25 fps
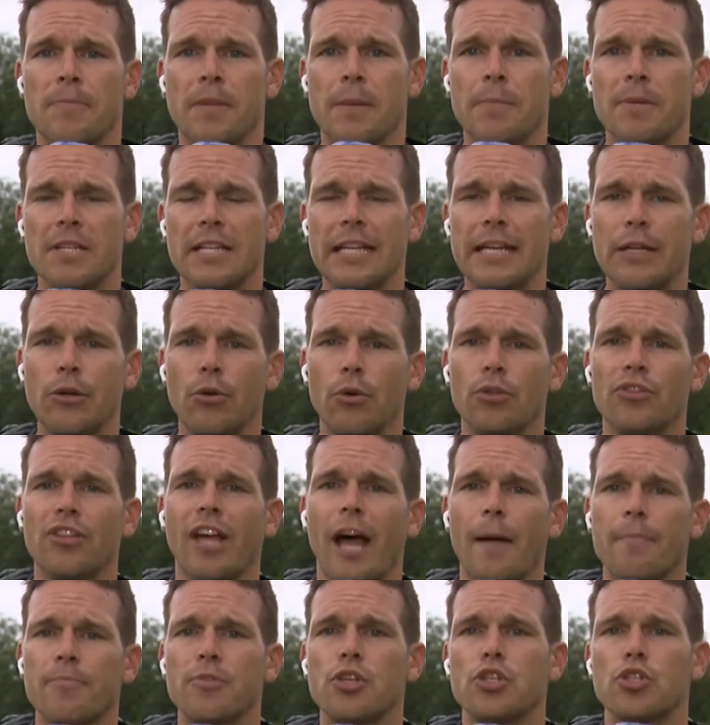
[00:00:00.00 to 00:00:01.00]
nämlich Leno und
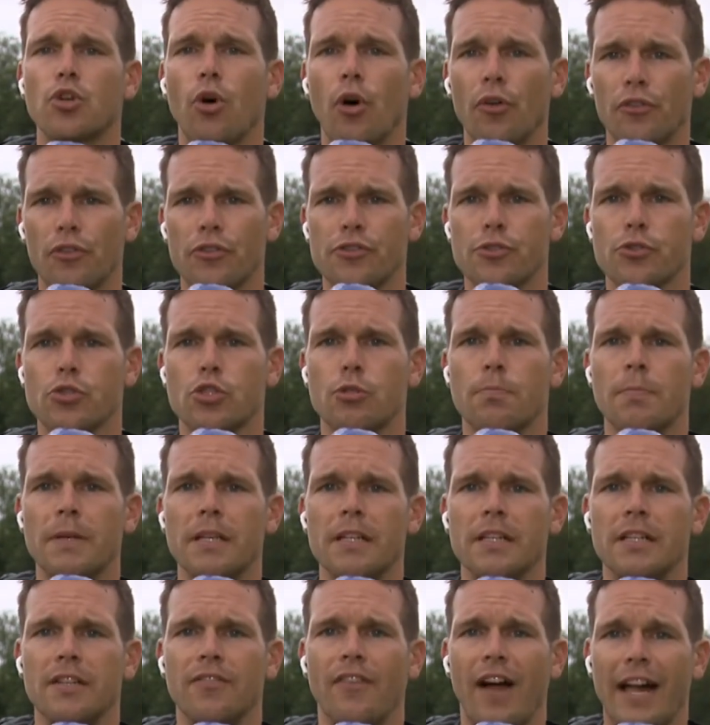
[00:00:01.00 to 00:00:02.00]
Trapp, die Chance zu
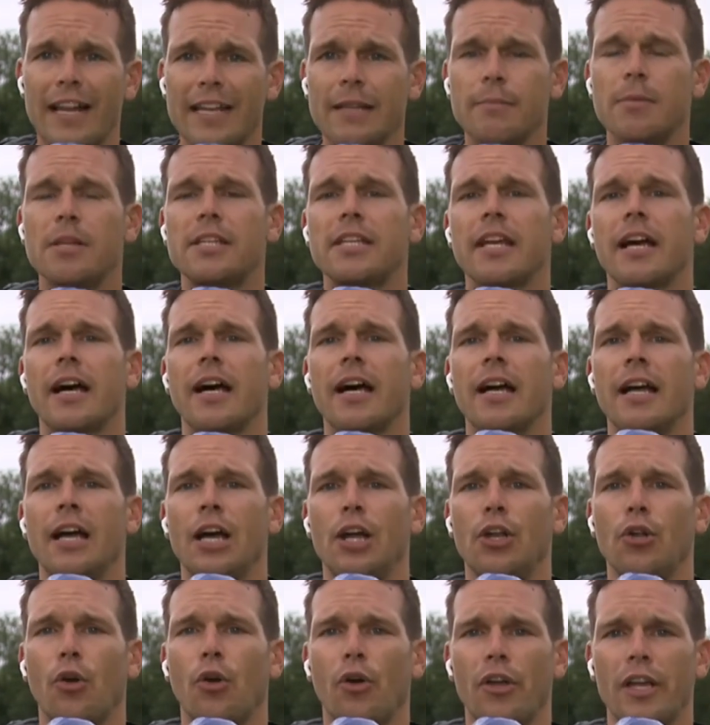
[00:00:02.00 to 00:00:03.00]
spielen, weil nämlich ja
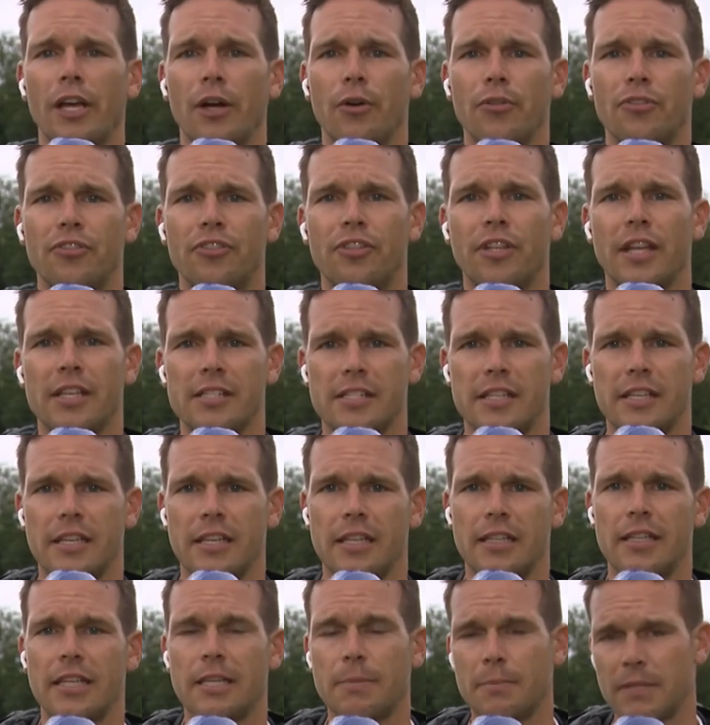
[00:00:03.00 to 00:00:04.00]
Neuer und
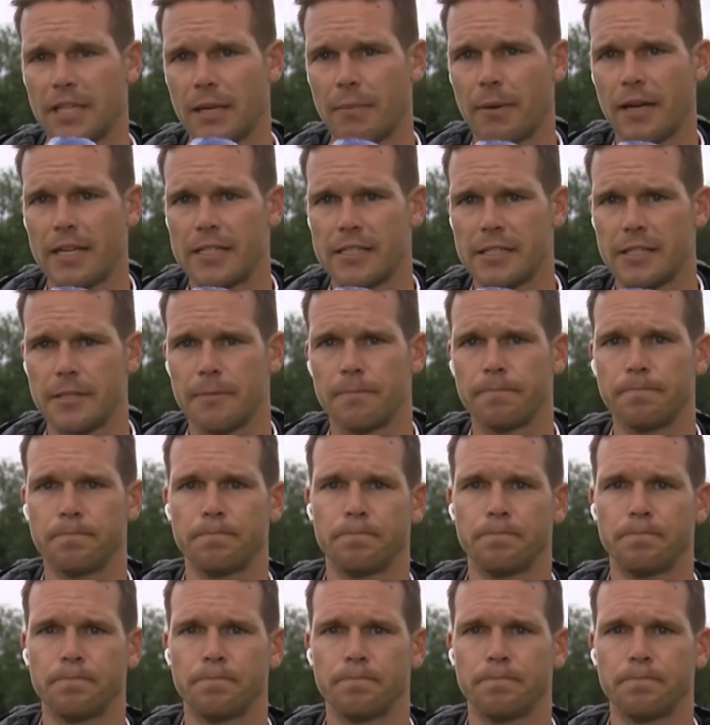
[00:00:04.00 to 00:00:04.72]
Testegen nicht mit dabei sind.